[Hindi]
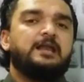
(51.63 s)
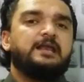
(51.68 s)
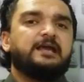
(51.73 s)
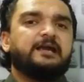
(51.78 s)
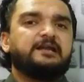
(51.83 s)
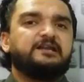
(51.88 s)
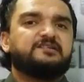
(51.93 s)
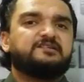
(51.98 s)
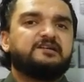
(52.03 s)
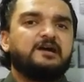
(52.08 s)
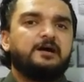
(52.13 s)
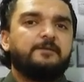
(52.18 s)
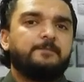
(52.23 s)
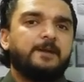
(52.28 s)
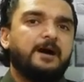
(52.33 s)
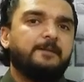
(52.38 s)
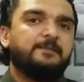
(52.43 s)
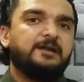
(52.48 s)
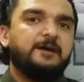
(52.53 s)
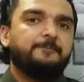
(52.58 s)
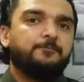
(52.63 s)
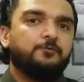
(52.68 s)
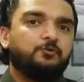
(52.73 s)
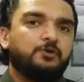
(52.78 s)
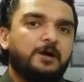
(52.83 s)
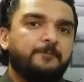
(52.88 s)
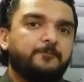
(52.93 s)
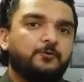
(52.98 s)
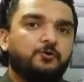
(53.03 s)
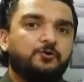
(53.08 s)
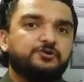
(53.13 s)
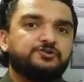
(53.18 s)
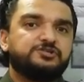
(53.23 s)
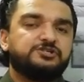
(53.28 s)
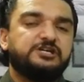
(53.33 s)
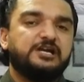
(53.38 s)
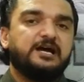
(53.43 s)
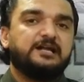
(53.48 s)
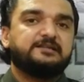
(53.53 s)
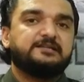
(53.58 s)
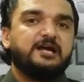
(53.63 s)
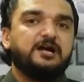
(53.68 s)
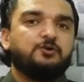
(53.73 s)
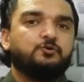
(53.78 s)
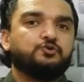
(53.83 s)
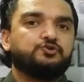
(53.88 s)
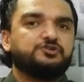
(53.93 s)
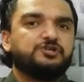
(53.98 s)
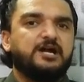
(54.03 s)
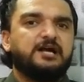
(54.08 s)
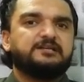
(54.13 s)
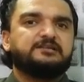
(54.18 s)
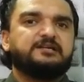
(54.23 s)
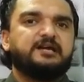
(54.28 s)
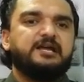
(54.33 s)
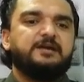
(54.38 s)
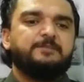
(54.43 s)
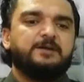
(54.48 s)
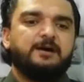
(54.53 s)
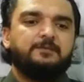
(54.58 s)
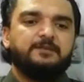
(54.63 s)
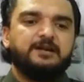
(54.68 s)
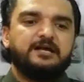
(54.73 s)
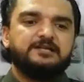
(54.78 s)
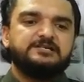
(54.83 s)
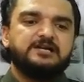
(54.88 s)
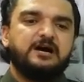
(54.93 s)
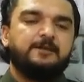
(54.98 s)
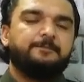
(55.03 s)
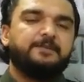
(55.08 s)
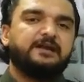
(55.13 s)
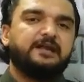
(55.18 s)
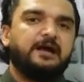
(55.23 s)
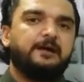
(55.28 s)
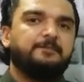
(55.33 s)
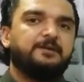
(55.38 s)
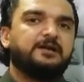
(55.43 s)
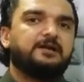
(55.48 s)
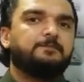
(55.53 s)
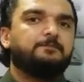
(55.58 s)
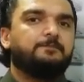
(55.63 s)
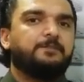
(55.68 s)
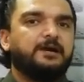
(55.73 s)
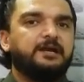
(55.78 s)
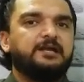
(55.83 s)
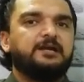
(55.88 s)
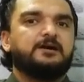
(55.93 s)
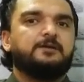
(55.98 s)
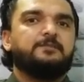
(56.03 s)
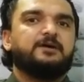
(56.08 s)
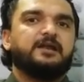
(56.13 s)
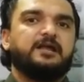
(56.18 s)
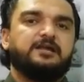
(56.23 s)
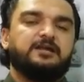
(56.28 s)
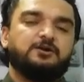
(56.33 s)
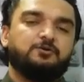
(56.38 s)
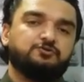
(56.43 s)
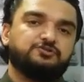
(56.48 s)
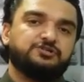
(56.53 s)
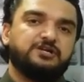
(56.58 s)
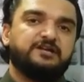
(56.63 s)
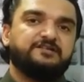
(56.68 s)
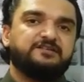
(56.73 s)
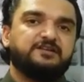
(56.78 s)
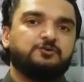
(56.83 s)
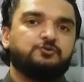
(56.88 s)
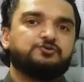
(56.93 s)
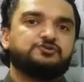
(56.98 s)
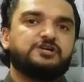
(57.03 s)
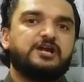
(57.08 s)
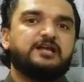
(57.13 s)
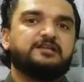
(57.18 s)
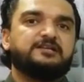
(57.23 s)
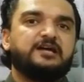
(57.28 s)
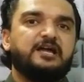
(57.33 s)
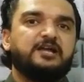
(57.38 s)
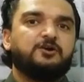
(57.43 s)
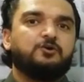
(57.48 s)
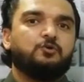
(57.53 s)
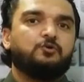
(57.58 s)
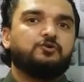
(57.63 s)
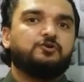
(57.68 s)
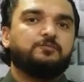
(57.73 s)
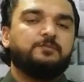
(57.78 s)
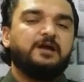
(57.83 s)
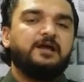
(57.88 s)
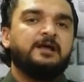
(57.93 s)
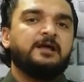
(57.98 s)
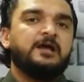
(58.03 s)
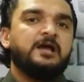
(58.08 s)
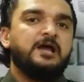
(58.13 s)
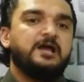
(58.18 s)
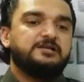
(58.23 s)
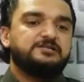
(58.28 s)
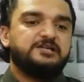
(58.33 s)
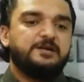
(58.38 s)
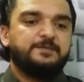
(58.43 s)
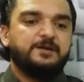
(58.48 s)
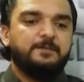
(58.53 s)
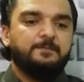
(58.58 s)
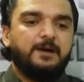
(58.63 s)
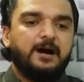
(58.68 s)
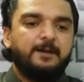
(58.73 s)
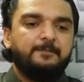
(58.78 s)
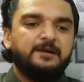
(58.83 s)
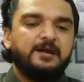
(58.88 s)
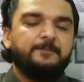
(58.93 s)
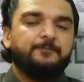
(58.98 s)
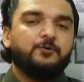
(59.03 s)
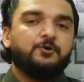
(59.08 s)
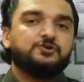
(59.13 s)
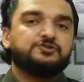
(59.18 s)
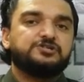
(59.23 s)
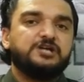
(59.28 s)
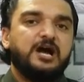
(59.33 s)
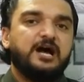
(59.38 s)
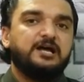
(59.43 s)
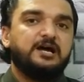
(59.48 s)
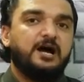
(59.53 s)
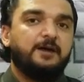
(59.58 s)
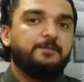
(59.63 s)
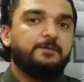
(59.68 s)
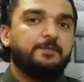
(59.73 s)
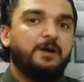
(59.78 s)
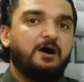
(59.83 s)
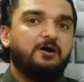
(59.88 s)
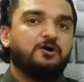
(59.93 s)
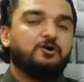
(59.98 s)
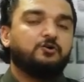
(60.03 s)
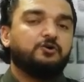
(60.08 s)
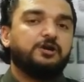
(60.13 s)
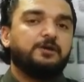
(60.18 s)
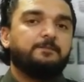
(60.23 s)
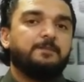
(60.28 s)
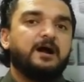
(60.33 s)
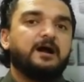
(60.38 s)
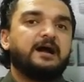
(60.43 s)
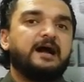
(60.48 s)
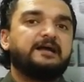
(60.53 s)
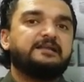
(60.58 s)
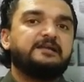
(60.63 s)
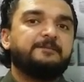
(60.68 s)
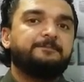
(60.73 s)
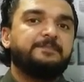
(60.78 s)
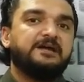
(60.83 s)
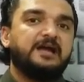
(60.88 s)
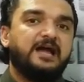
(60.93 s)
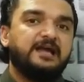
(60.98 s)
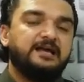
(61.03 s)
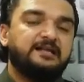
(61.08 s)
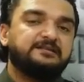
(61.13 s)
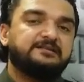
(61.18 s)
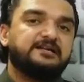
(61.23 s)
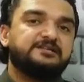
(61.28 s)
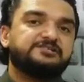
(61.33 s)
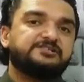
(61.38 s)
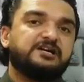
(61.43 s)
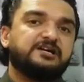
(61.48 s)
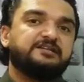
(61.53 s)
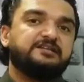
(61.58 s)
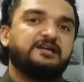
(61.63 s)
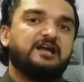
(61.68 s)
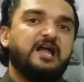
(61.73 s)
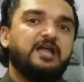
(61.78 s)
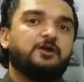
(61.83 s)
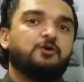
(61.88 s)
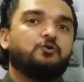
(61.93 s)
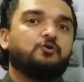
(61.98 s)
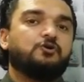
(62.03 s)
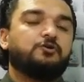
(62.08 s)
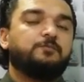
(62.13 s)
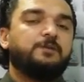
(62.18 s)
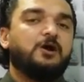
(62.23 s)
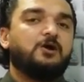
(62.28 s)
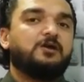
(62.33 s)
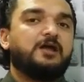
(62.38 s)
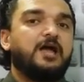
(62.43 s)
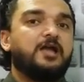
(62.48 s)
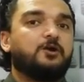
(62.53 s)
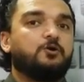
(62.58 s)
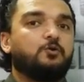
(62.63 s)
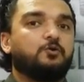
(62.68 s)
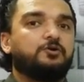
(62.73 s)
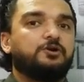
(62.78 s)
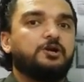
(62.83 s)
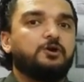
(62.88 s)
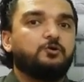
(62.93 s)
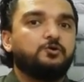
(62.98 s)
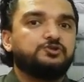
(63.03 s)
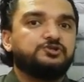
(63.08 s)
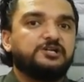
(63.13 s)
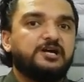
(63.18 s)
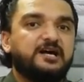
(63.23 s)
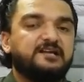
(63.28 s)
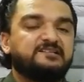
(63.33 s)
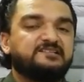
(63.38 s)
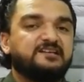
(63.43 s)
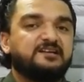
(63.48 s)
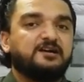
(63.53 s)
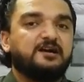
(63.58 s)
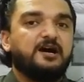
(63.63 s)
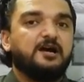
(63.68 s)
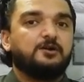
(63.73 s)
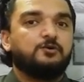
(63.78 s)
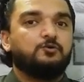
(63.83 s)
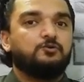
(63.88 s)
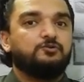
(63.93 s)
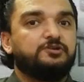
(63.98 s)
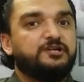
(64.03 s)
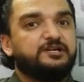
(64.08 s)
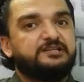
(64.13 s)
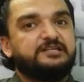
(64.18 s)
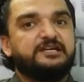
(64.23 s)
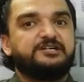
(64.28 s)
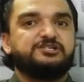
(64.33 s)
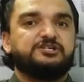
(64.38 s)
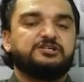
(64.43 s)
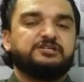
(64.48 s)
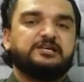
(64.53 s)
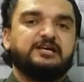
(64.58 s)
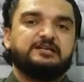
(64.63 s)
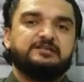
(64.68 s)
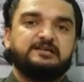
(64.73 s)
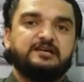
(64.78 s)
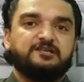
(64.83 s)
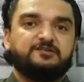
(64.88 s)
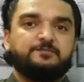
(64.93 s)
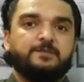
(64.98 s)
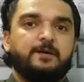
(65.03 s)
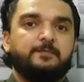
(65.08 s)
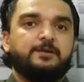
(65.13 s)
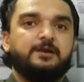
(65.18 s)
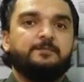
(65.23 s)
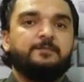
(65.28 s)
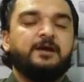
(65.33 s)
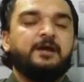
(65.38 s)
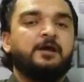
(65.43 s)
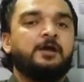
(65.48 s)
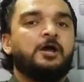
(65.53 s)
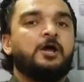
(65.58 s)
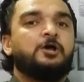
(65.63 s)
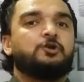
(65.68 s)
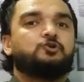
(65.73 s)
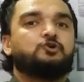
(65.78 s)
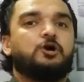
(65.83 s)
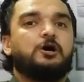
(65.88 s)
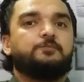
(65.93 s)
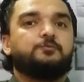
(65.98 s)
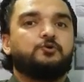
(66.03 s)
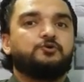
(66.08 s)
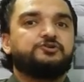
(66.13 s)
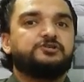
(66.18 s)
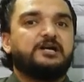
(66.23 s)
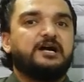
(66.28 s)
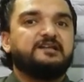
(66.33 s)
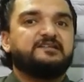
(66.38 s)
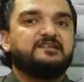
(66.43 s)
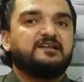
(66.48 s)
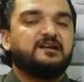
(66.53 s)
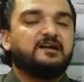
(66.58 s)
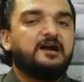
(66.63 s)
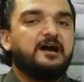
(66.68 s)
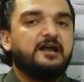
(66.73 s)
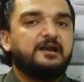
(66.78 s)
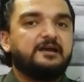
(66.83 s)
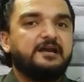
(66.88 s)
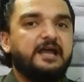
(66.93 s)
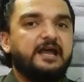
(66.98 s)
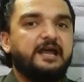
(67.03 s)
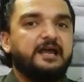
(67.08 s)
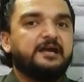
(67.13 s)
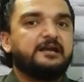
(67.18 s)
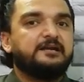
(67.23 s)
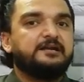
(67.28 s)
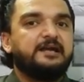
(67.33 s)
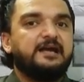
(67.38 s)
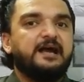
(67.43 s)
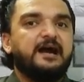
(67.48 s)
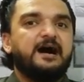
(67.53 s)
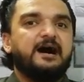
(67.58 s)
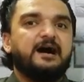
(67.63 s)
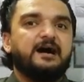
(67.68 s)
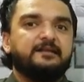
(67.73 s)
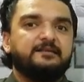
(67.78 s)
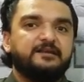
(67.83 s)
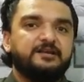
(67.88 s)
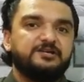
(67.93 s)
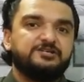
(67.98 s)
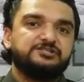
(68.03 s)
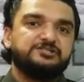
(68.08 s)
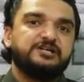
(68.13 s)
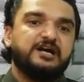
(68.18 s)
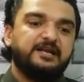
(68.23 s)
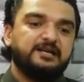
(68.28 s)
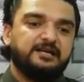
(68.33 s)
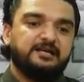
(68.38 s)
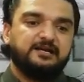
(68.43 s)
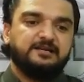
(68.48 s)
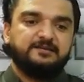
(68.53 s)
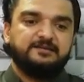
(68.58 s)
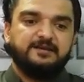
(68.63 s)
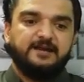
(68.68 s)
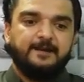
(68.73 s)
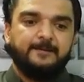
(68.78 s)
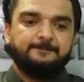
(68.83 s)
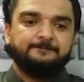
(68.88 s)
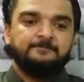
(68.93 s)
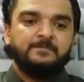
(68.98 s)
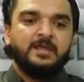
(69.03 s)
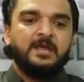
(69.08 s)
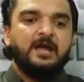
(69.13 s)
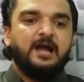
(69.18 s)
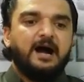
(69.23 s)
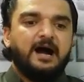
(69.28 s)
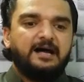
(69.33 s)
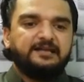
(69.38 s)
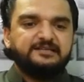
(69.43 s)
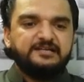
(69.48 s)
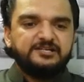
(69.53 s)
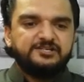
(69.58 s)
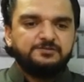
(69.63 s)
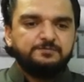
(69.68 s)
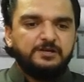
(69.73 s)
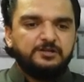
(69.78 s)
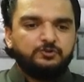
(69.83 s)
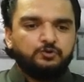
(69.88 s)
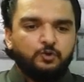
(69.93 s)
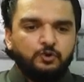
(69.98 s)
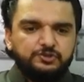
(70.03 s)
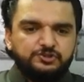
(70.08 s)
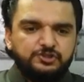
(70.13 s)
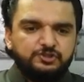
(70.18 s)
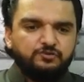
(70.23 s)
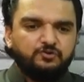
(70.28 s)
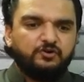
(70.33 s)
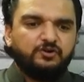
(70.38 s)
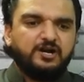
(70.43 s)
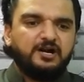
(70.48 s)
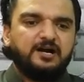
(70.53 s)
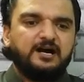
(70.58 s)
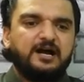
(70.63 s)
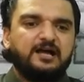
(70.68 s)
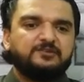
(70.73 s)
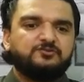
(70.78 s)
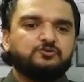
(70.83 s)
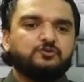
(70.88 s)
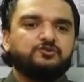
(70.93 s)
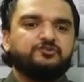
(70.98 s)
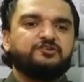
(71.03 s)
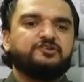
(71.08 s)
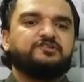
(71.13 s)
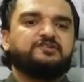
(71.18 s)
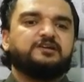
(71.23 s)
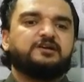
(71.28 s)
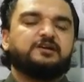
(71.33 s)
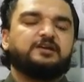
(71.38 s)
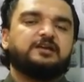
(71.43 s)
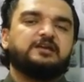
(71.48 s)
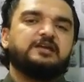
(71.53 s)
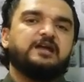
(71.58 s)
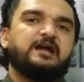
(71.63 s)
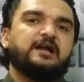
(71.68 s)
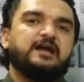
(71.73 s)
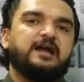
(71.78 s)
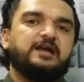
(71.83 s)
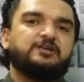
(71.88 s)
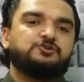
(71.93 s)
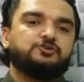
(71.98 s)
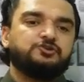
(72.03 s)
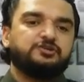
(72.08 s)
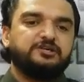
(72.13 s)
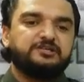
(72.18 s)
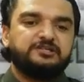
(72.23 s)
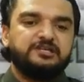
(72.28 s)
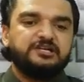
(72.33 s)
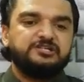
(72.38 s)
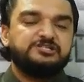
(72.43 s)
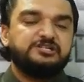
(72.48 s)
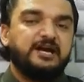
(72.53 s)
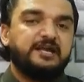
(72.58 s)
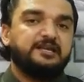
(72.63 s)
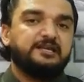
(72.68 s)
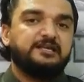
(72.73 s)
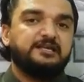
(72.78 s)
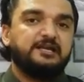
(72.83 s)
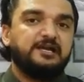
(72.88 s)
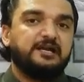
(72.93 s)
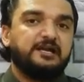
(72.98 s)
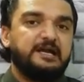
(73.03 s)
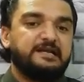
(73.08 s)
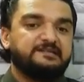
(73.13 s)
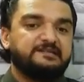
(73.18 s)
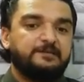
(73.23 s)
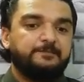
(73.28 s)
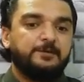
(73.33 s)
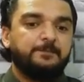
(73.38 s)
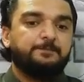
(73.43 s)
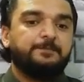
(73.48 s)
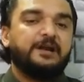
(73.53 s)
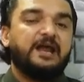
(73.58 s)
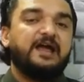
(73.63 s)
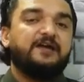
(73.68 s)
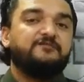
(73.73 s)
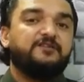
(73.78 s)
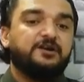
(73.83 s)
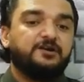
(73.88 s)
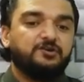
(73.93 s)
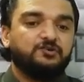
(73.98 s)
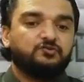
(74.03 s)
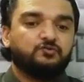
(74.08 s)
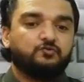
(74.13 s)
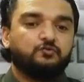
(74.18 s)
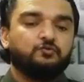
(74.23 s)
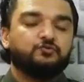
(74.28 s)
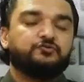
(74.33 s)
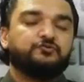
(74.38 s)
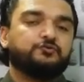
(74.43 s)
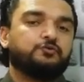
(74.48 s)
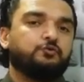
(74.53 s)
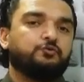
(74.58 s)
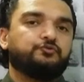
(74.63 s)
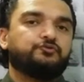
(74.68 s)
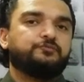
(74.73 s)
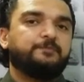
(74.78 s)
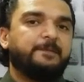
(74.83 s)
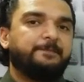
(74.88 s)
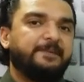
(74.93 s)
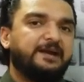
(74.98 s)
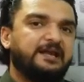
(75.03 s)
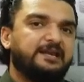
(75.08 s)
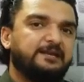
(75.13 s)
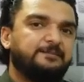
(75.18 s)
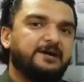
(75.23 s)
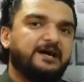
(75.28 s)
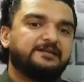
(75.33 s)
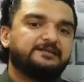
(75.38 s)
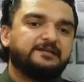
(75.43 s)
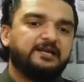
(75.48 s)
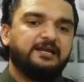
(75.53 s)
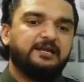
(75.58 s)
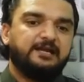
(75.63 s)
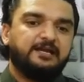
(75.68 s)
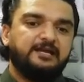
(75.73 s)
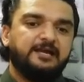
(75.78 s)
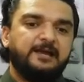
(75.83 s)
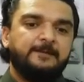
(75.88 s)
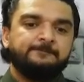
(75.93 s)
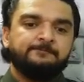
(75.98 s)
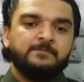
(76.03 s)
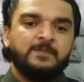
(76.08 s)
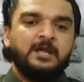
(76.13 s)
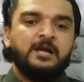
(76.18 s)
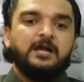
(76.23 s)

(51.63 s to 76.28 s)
लेकिन इसका मामला पूरा पहुंच गया था गुजरात का ये मामला जहां पर अब एक बड़ी खबर आई है गुजरात से गुजरात हाईकोर्ट में जब ये मामला पहुंचा अभिभावकों ने बाकायदा पीआईएल दर्ज कर दिया हाईकोर्ट में और हाईकोर्ट ने गुजरात सरकार निर्देशित कर दिया इस मामले में तो अब गुजरात सरकार ने एक नया आदेश जारी कर दिया है आदेश में दो चीज़ों का खास तौर से जिक्र किया गया है जो निर्देश जारी किए गए हैं सभी प्राइवेट स्कूल्स को उसमें पहली बात कही गई है